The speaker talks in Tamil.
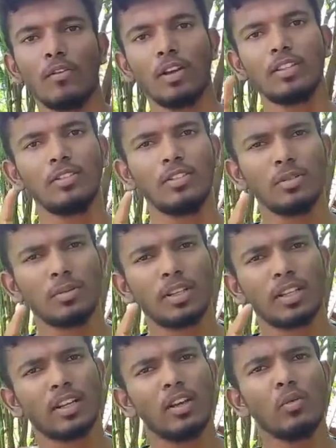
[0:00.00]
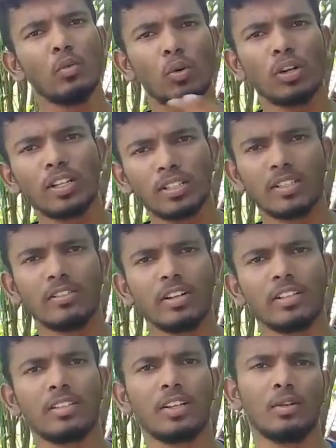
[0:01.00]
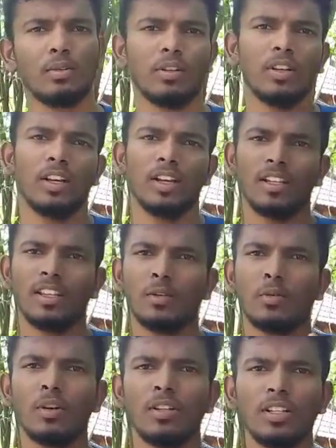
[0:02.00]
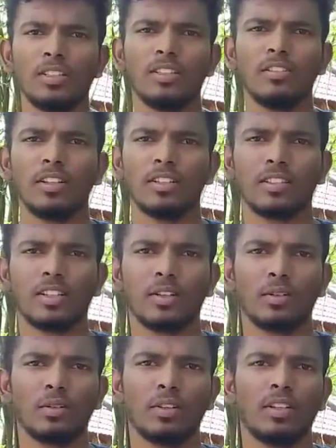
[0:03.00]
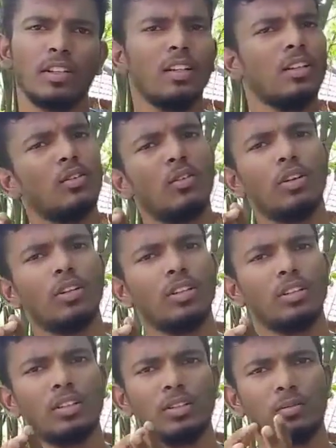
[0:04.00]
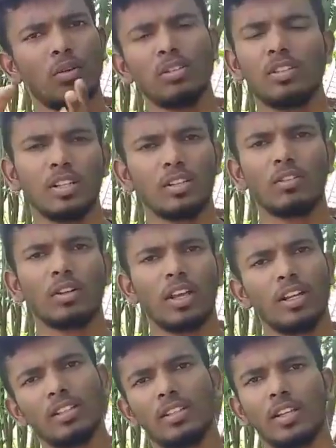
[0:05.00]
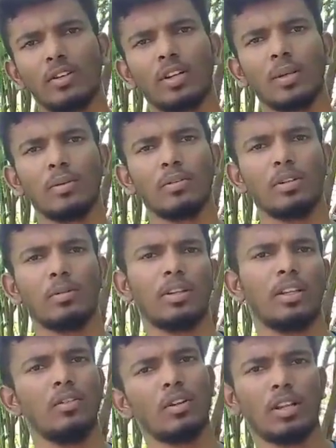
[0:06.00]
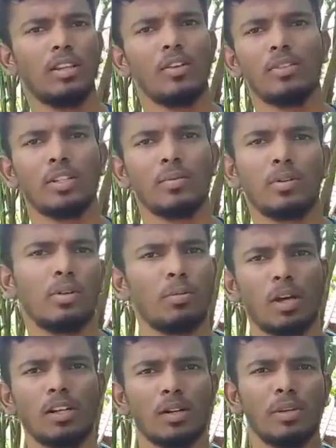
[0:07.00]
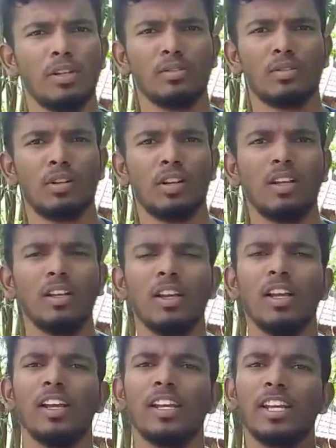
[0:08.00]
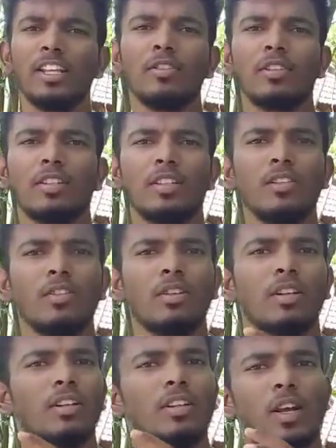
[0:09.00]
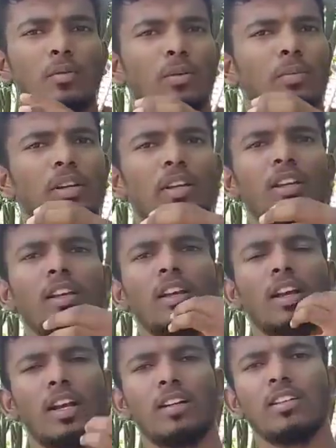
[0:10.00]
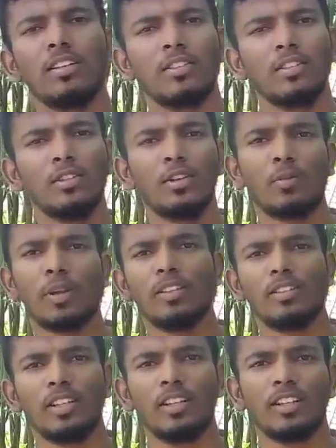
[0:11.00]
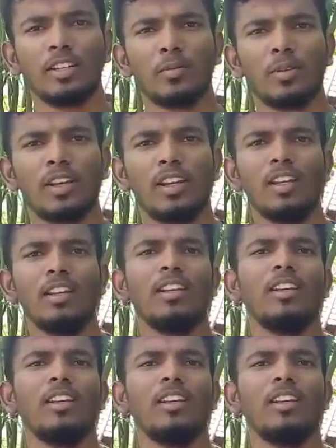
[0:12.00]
ஃபஸ்ட்டு வந்துட்டு பார்த்தீங்கன்னா வோல்டேஜ் டிவைடர் சர்க்கியூட் இந்த வோல்டேஜ் டிவைடர் சர்க்கியூட் வந்துட்டு ஒரு மோஸ்ட்டாக இருக்கக்கூடிய எல்லா சர்க்கியூட்லேயுமே வந்துட்டு பார்த்திங்கன்னா ஒரு அத்தியாவசியமான ஒரு பார்ட் அப்படின்னே சொல்லலாம் இது வந்துட்டு ஒரு நம்ம எப்படி கட்டடத்துக்கு வந்துட்டு ஒரு மேஸ்திரி இருக்கிற மாதிரி